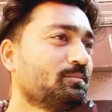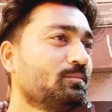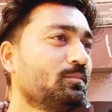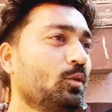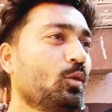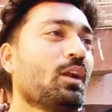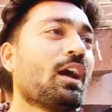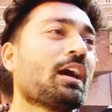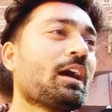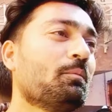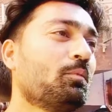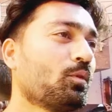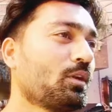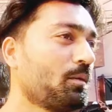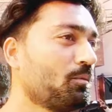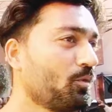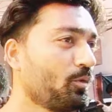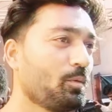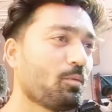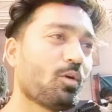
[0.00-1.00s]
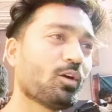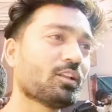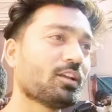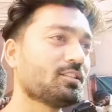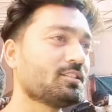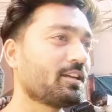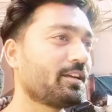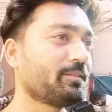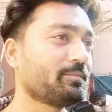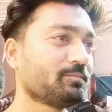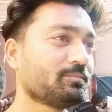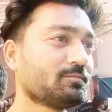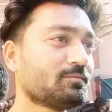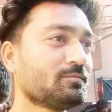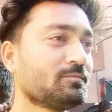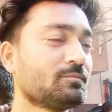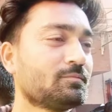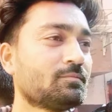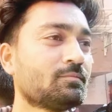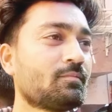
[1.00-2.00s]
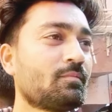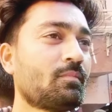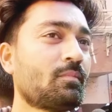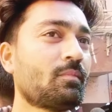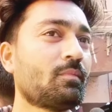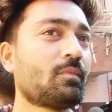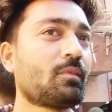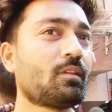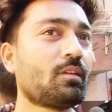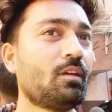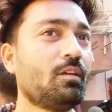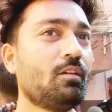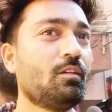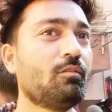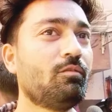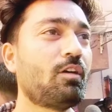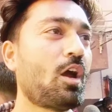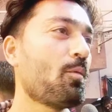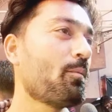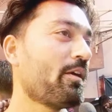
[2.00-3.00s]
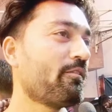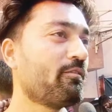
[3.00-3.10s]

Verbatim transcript: पूरा का पूरा मूवी बहुत अच्छा कितना स्टार दोगे मूवी में से में